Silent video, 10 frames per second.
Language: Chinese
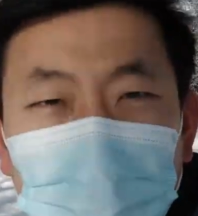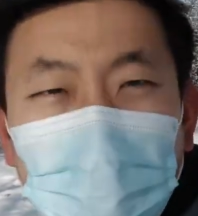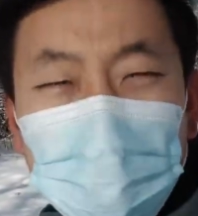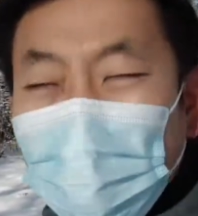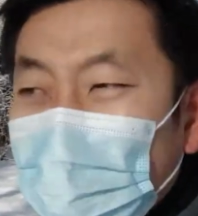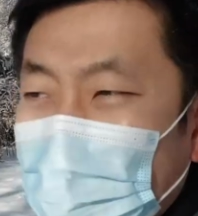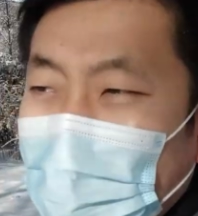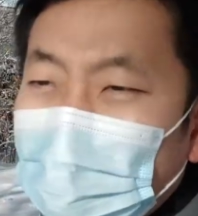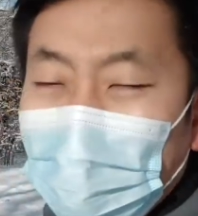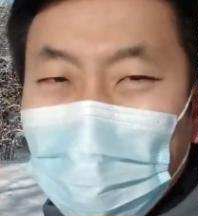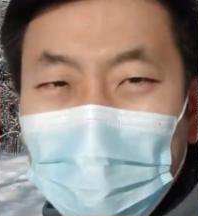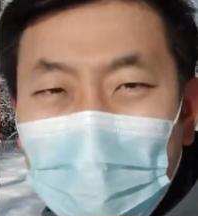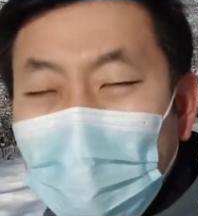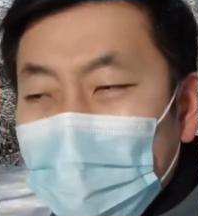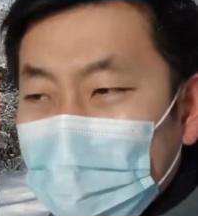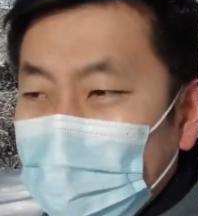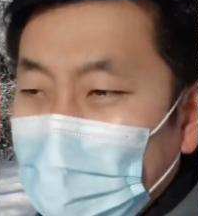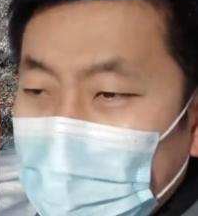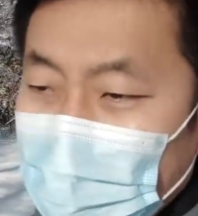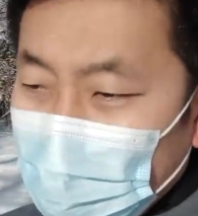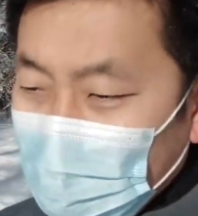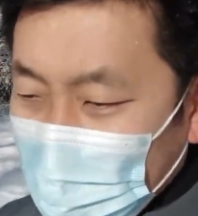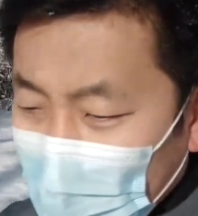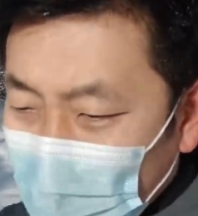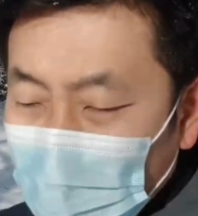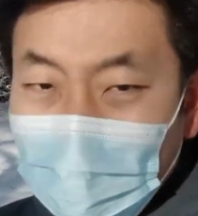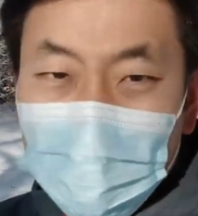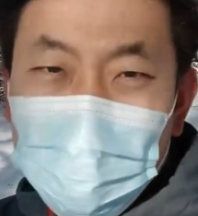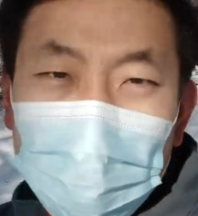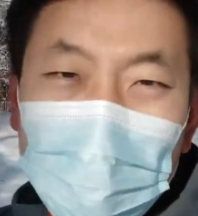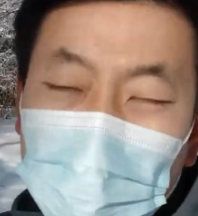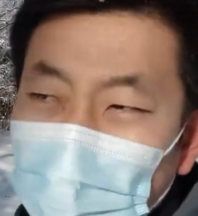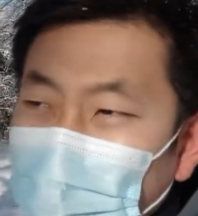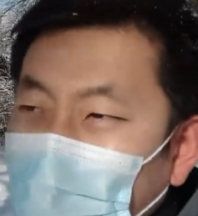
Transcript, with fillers: 十多，将近两百平的样子，然后院子是一